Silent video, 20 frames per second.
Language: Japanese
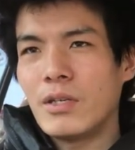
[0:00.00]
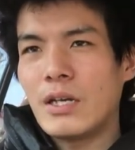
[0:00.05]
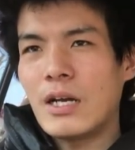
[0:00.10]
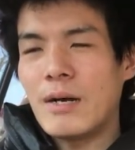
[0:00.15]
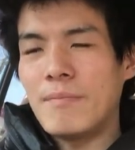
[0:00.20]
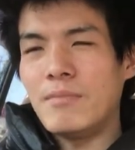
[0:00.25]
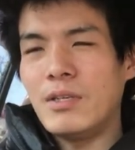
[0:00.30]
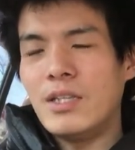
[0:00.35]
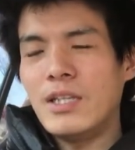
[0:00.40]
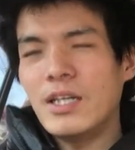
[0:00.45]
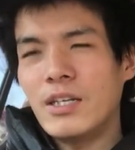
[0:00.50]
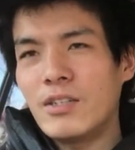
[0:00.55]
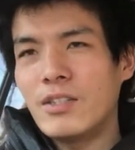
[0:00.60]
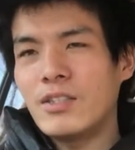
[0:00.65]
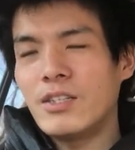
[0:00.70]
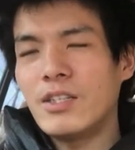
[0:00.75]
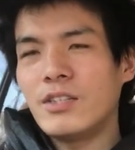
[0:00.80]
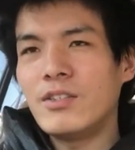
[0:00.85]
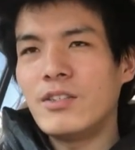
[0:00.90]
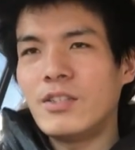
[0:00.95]
がみんな食っ
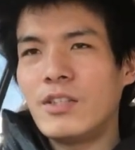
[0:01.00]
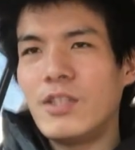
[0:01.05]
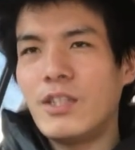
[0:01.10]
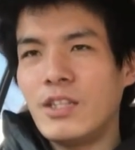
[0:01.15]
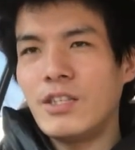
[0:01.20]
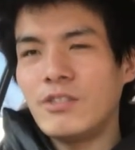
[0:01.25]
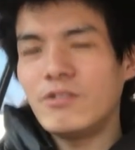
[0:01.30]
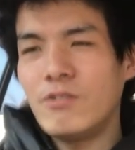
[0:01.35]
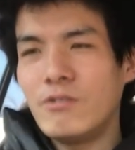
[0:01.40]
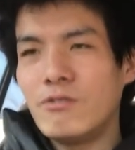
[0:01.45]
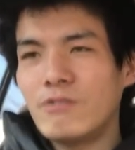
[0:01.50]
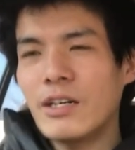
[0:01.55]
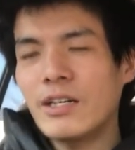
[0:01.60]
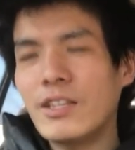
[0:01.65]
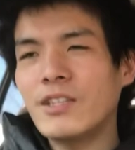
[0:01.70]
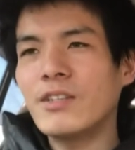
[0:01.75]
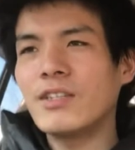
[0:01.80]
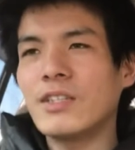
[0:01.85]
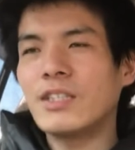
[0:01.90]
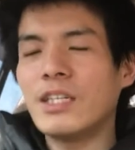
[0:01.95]
てるっていうわ
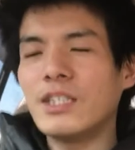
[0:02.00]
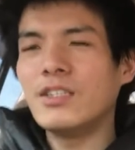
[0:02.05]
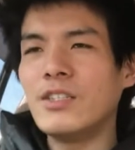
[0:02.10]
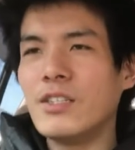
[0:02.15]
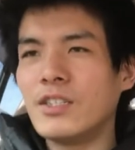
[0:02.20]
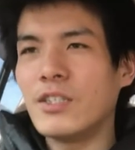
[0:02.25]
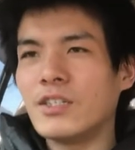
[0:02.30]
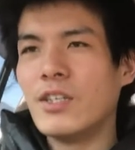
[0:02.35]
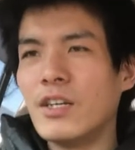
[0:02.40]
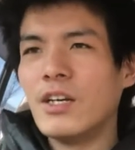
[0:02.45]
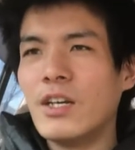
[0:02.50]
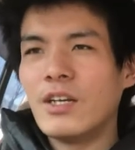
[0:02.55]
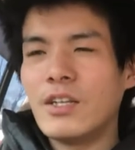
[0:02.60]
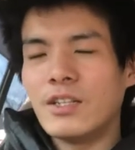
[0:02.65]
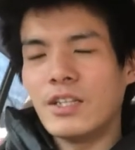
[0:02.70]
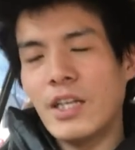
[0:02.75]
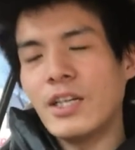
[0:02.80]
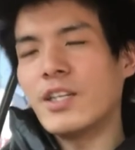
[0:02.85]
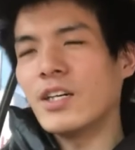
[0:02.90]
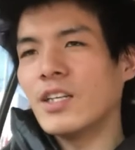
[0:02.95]
けじゃないんじゃ
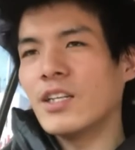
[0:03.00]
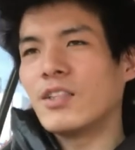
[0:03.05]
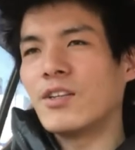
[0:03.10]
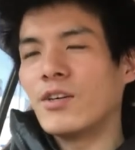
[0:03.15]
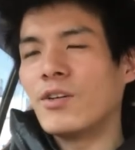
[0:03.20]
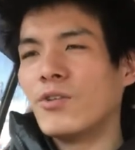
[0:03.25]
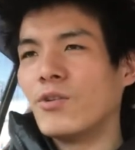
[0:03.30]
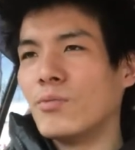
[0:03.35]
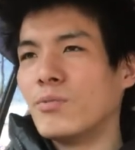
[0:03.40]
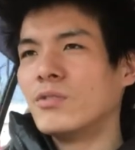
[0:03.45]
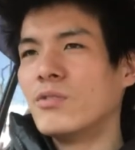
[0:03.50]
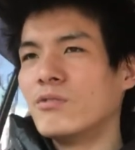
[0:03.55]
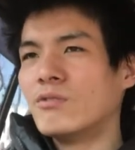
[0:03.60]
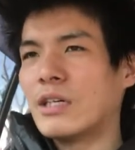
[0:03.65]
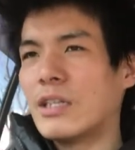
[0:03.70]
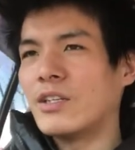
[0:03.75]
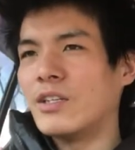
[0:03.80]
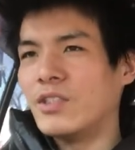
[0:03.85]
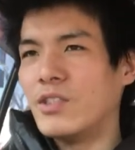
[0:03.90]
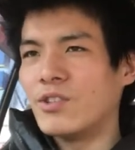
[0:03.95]
ないかなと思う
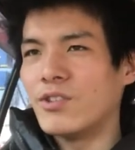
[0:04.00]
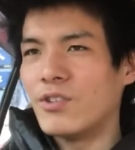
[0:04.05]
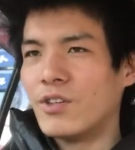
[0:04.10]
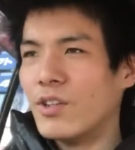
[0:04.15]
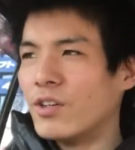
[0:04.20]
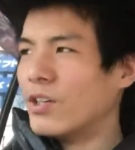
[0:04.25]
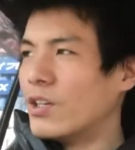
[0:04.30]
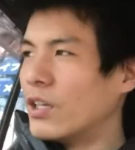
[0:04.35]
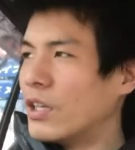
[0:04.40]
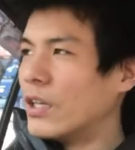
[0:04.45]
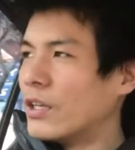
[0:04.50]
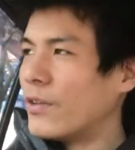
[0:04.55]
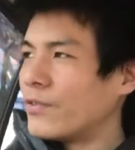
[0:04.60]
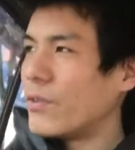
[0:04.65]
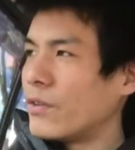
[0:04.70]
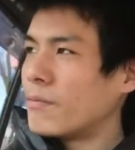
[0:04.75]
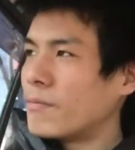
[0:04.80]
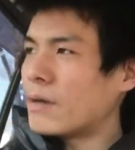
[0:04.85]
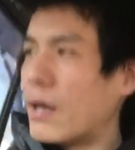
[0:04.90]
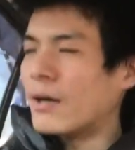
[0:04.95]
わけですよ
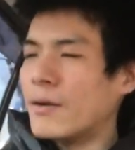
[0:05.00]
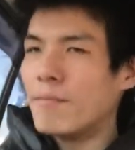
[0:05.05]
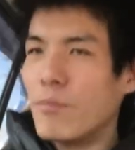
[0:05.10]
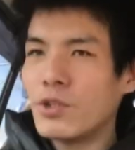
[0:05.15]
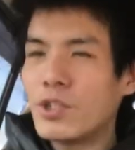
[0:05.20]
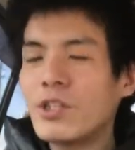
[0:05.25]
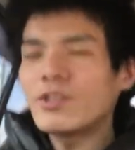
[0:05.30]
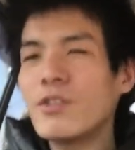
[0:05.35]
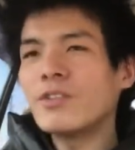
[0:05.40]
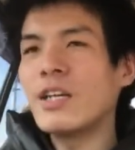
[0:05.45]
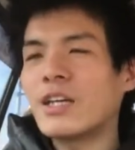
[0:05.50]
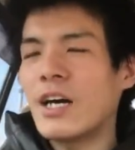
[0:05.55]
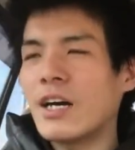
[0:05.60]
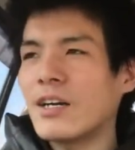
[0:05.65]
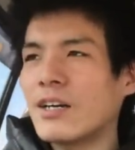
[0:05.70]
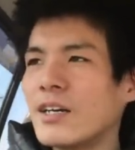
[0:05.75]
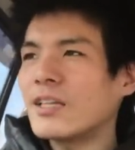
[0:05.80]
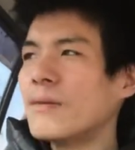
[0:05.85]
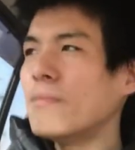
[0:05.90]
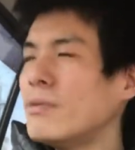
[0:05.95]
まあもちろんね
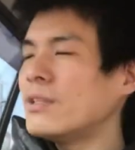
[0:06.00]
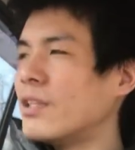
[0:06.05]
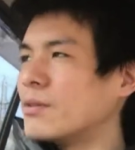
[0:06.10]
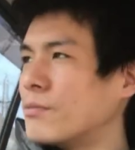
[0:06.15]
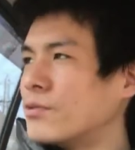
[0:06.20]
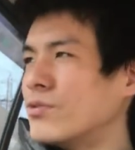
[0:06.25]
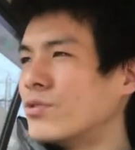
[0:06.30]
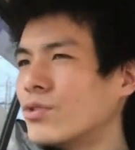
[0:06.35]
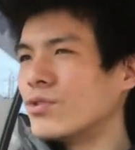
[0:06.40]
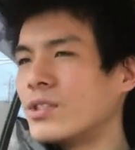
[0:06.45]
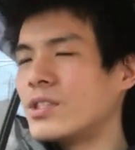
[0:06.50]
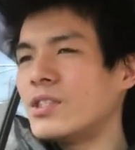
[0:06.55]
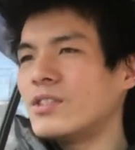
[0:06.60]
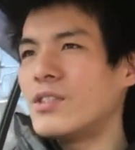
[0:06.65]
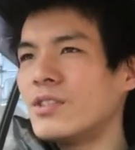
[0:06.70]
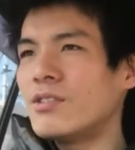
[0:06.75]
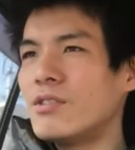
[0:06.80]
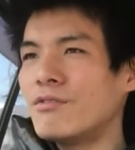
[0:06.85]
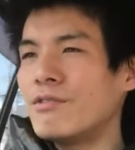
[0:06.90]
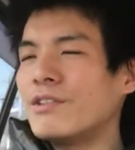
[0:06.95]
香川県民でもうどん全
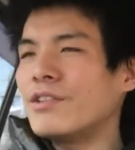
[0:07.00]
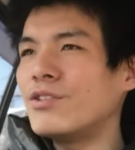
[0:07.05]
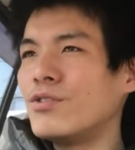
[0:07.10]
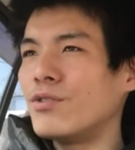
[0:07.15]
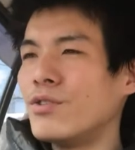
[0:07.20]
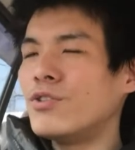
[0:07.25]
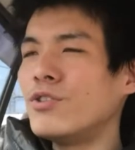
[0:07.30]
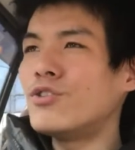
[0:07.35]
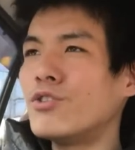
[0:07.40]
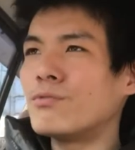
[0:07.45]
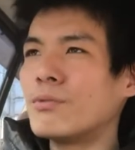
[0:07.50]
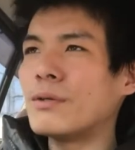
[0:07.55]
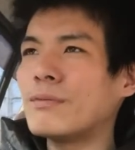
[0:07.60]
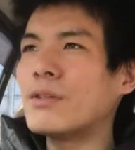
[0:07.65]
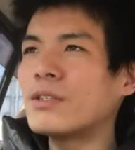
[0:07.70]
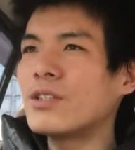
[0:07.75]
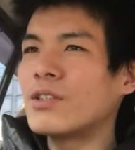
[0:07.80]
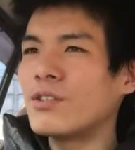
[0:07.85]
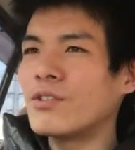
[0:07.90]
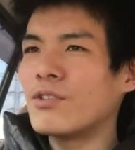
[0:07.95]
然食わない人いると思い
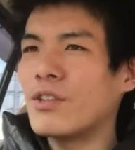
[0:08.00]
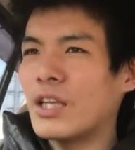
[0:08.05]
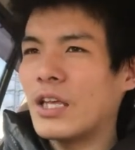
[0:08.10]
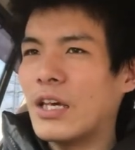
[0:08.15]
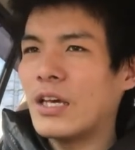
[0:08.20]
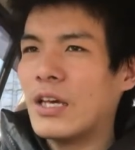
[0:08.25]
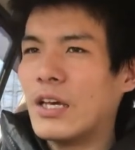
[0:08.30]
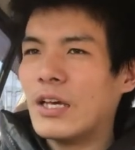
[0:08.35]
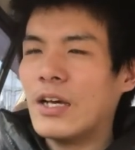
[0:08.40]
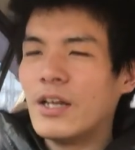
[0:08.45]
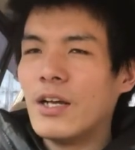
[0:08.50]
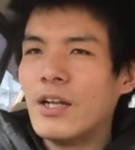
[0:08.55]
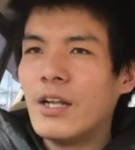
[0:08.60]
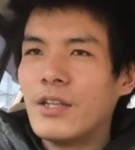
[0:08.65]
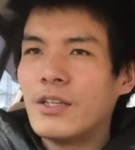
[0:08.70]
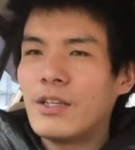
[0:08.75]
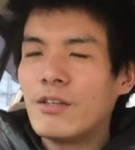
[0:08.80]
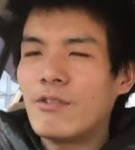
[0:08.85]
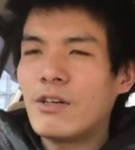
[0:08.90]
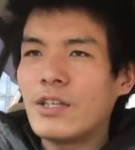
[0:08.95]
ますけどね
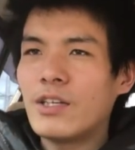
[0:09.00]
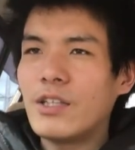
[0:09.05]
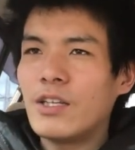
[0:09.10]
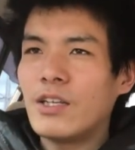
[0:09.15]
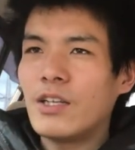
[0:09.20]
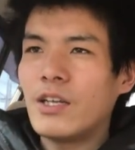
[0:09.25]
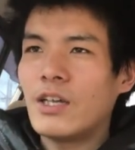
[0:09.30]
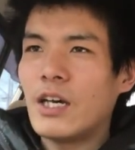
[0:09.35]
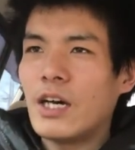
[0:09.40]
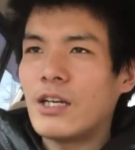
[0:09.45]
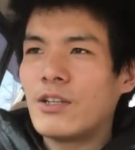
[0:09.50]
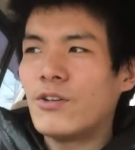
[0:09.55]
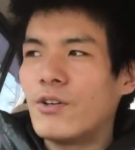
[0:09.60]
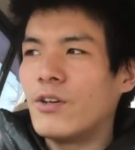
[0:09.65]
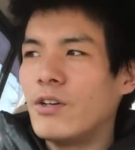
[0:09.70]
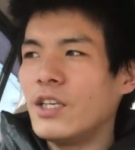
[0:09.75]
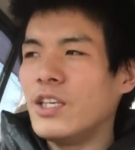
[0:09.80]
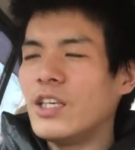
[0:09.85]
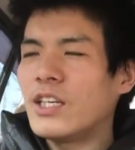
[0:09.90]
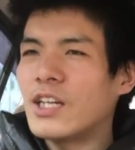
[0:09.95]
というわけでねあ
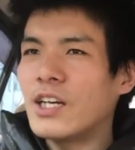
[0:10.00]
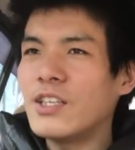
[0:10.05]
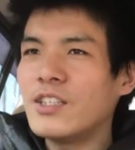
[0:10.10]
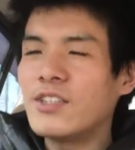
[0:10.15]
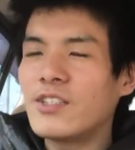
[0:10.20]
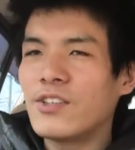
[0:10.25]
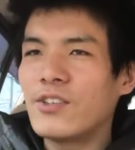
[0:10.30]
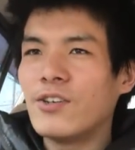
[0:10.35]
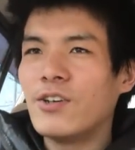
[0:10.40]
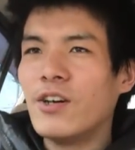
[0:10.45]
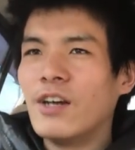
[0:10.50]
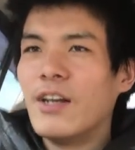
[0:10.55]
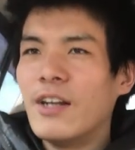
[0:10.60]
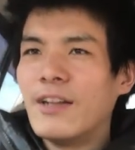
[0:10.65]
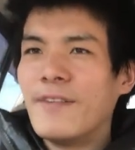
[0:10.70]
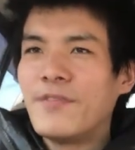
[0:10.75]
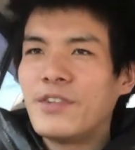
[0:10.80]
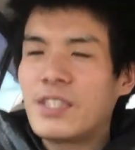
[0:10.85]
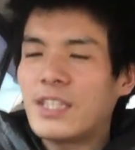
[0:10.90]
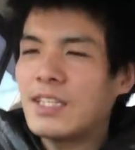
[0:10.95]
のいかにその
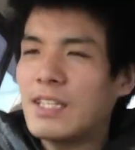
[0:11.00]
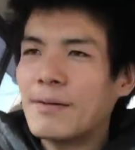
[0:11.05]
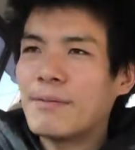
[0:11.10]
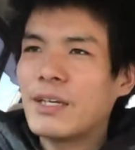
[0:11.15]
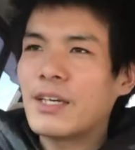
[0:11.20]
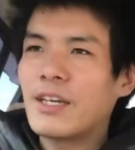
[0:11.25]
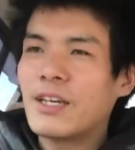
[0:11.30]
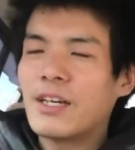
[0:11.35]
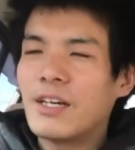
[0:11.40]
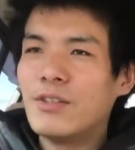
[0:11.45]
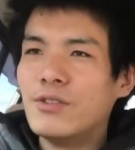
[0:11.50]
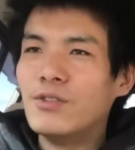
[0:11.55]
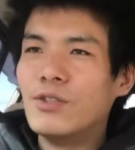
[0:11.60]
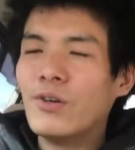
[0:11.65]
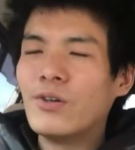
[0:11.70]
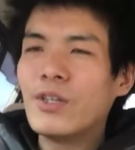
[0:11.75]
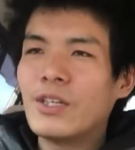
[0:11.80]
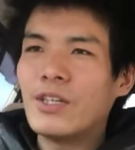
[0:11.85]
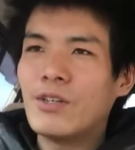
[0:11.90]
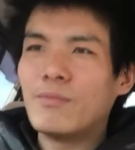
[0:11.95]
埼玉県がう
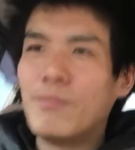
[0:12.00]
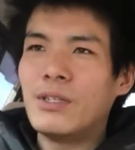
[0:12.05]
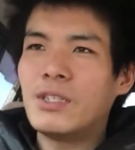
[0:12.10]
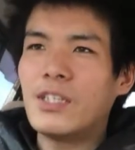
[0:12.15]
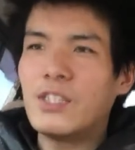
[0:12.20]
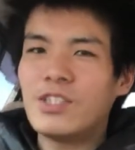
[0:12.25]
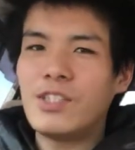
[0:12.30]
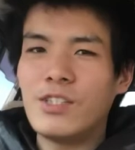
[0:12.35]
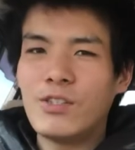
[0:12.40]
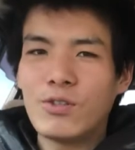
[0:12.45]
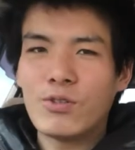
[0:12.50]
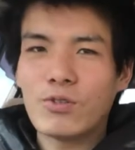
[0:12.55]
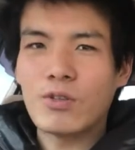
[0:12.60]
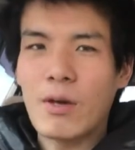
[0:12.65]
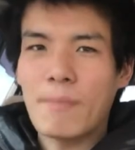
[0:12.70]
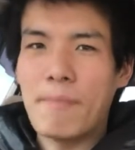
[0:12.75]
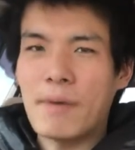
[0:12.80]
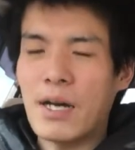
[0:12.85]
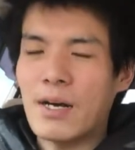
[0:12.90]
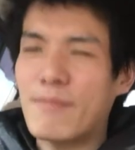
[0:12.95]
どん県を目指していること
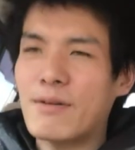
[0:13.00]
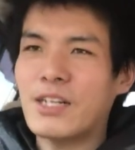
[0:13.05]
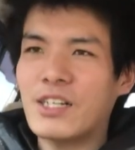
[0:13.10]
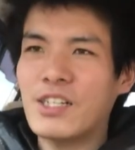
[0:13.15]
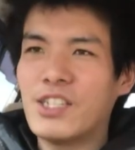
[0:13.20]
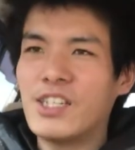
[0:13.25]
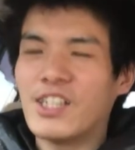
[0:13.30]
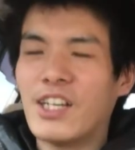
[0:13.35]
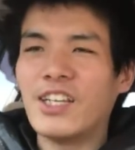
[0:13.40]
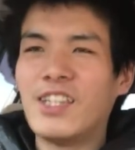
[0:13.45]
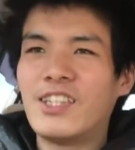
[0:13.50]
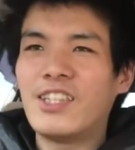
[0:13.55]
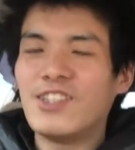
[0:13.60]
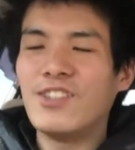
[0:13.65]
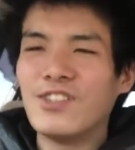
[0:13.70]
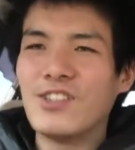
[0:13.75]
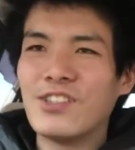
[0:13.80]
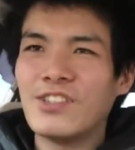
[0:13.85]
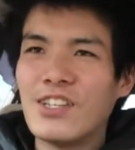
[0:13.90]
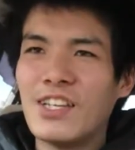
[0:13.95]
がバカバカしいかって
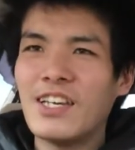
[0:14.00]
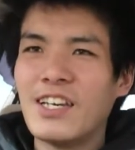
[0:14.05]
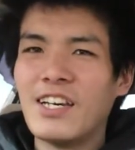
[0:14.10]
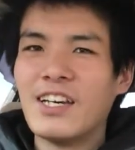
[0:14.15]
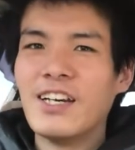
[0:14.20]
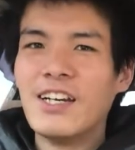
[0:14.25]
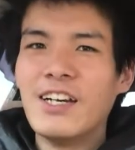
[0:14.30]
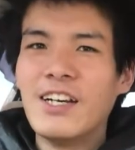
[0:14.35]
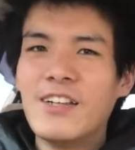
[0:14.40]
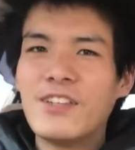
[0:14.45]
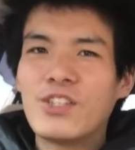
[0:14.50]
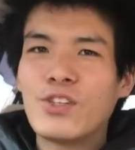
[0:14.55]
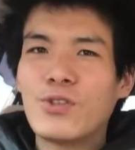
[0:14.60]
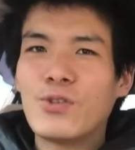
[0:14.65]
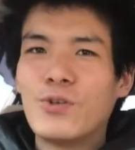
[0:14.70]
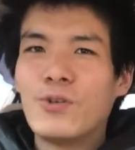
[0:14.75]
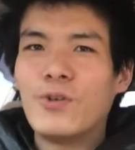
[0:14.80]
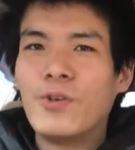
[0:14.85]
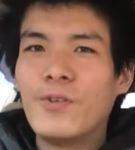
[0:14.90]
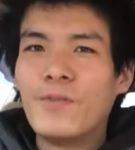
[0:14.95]
いうのをねちょっ
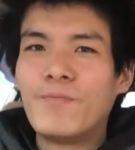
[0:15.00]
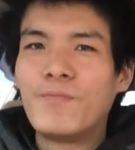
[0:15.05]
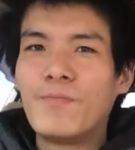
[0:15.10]
と